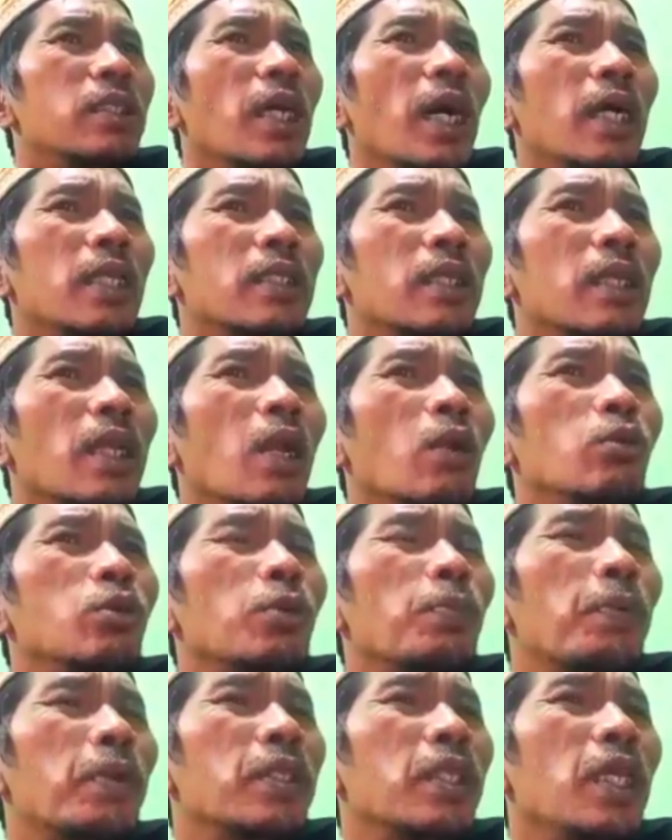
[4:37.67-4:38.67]
Ya jangan
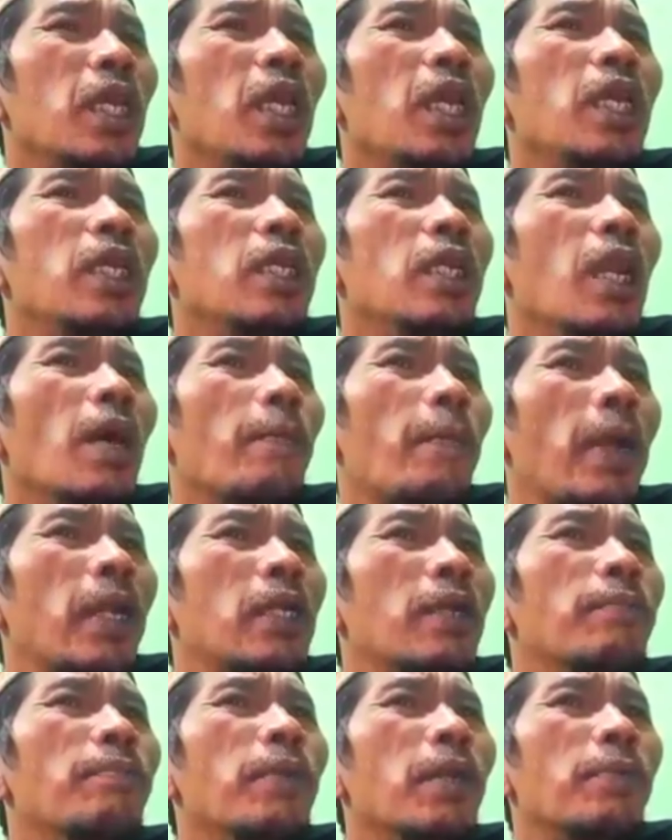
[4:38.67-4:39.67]
terlalu seperti inilah
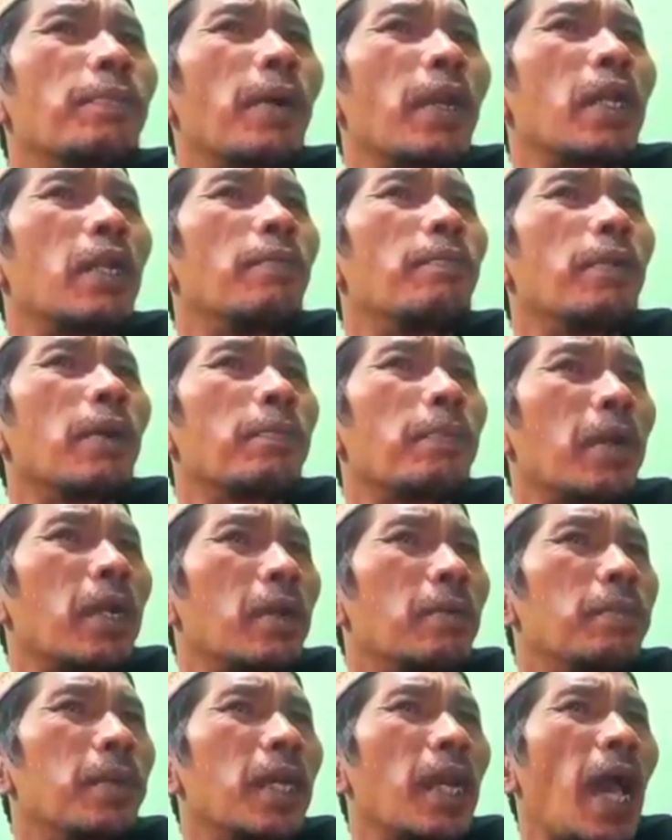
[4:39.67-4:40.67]
pandemik pandemik
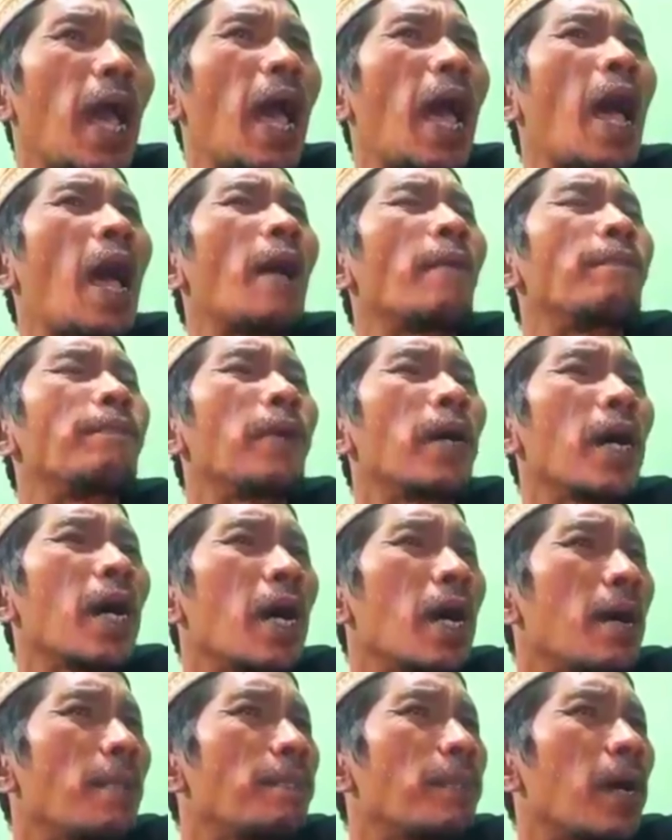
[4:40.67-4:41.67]
pandemik apa
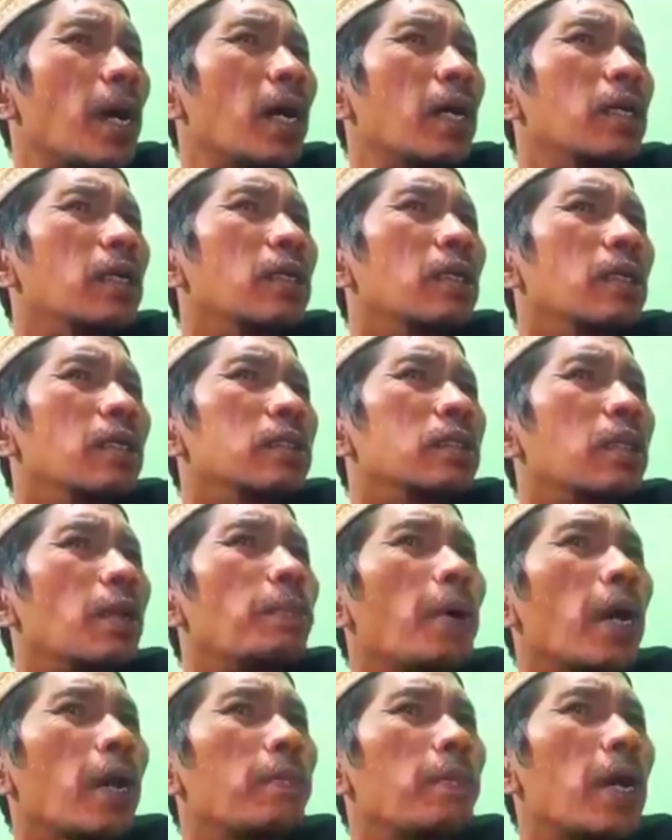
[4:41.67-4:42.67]
apa.
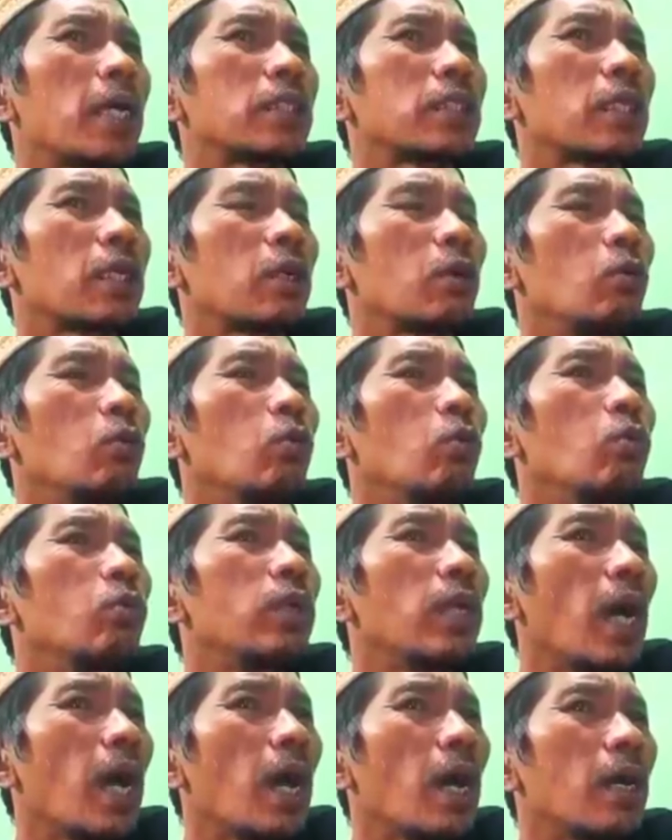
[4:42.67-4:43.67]
Ya Dia pakai masker
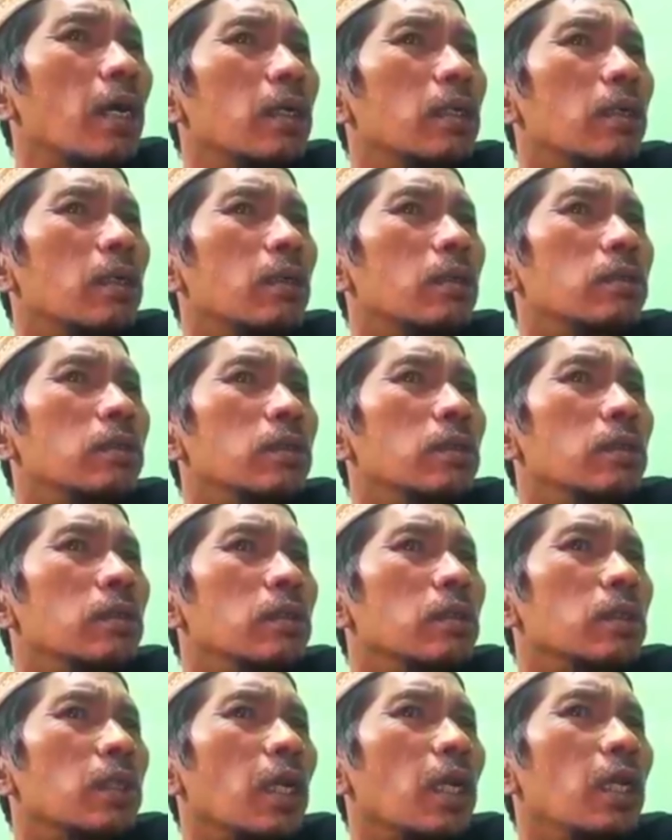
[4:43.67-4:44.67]
udah.
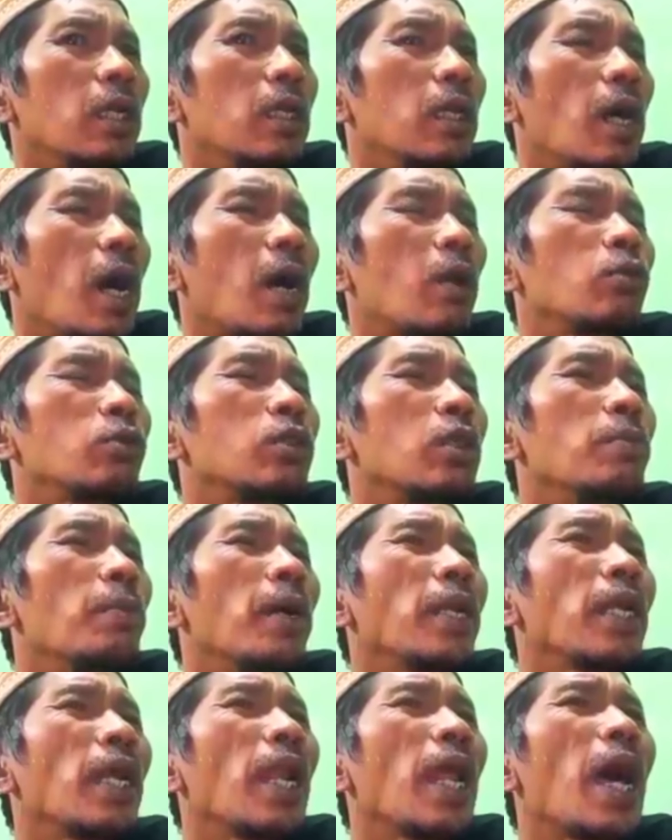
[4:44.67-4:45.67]
Iya harus
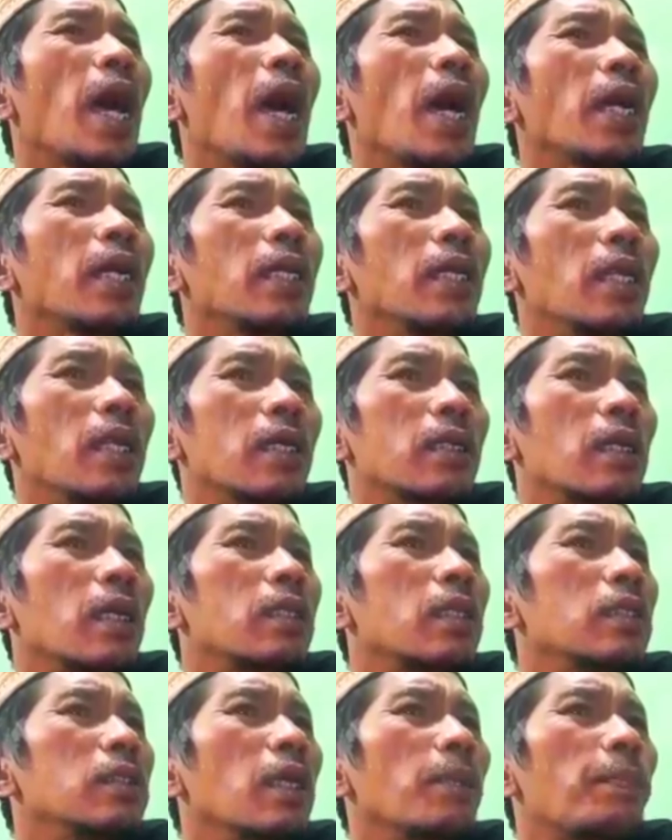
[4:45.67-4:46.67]
gimana lagi lah
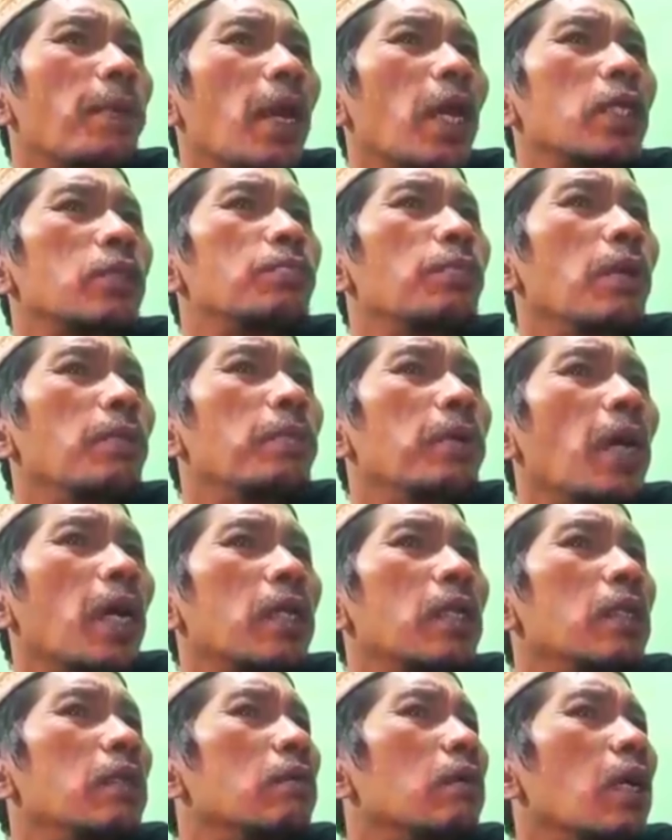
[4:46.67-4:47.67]
katanya PSBB
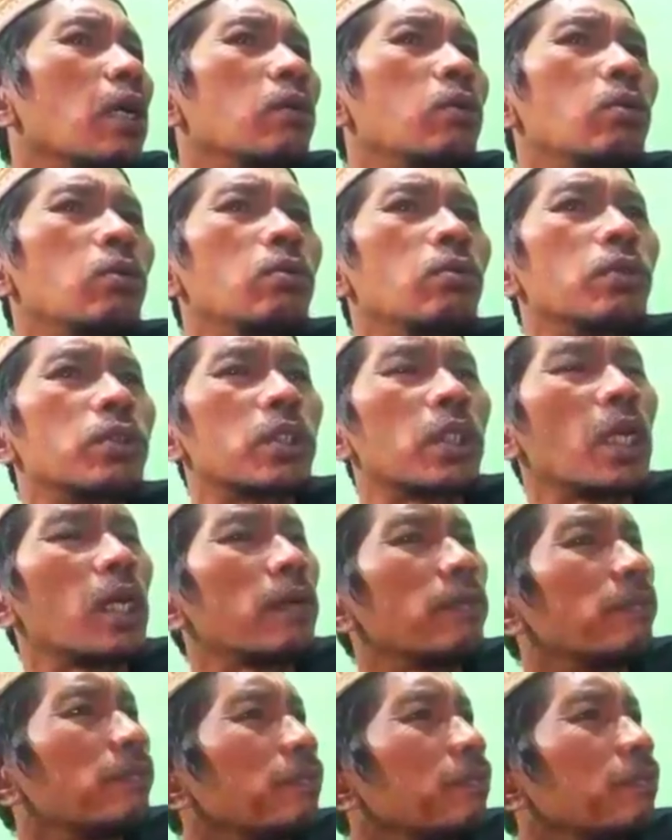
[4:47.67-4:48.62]
ini waduh